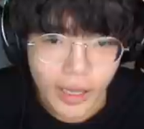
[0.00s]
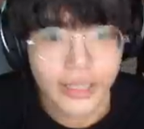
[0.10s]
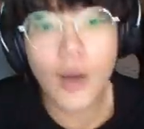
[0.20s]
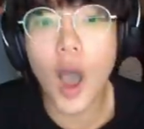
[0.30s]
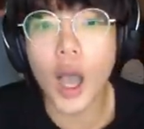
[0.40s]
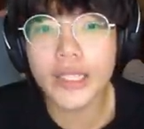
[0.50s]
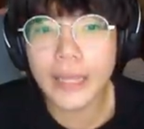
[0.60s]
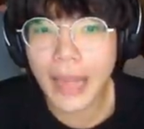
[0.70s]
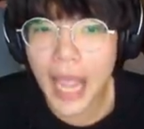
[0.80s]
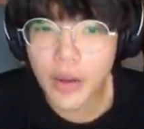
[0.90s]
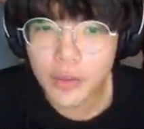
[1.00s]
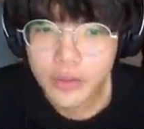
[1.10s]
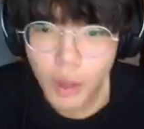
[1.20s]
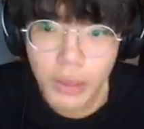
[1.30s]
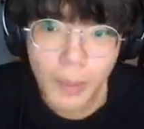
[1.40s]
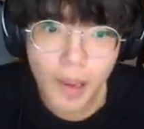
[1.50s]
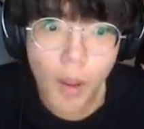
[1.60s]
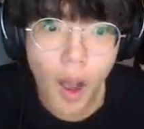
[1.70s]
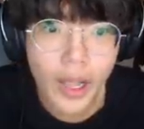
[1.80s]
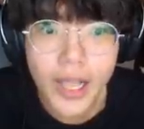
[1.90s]
câu hỏi tiếp theo cũng là một câu
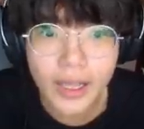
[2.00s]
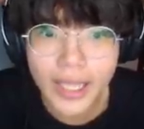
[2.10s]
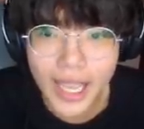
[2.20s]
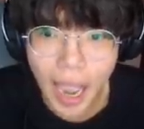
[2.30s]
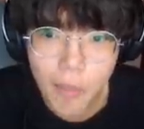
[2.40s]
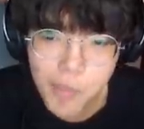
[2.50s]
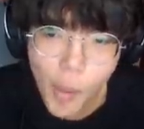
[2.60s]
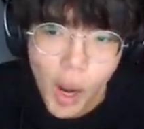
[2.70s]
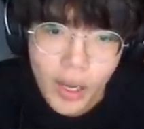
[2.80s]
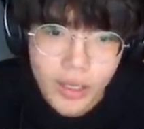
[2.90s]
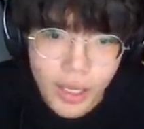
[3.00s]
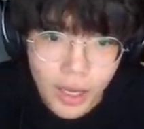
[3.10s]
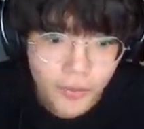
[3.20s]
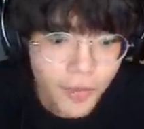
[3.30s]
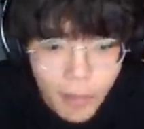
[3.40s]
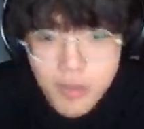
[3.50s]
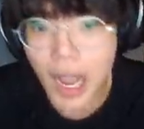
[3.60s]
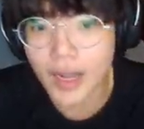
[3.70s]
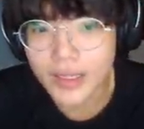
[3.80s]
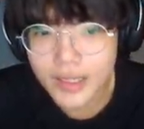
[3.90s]
hỏi cực kỳ hóc búa phong
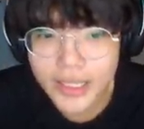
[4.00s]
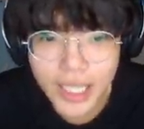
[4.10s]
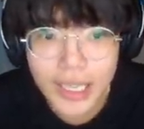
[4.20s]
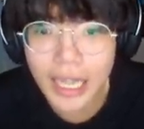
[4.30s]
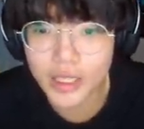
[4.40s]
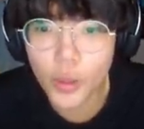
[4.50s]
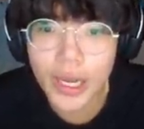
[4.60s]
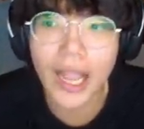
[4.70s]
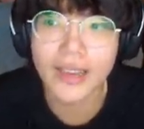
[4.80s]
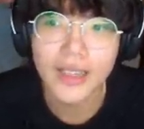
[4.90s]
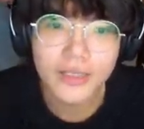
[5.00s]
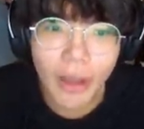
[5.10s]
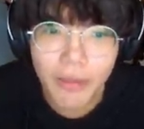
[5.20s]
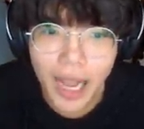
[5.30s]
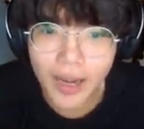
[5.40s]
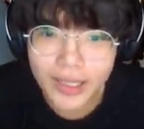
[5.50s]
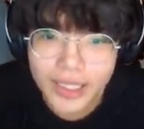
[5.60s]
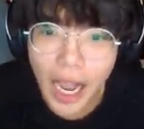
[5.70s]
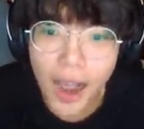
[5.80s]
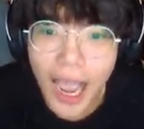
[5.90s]
cận chính là tôi đây phong cận
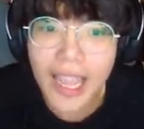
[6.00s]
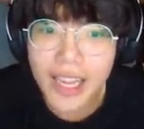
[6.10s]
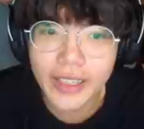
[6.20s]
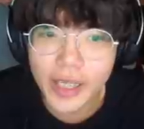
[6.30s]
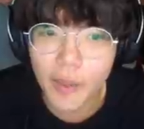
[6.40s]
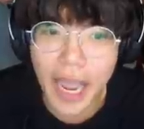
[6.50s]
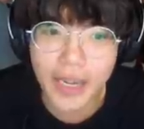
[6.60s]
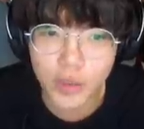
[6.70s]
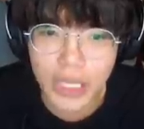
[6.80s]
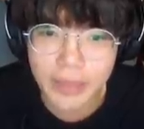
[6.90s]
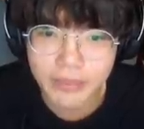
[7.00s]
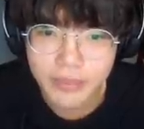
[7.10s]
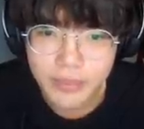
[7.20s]
sợ ai nhất trong hero team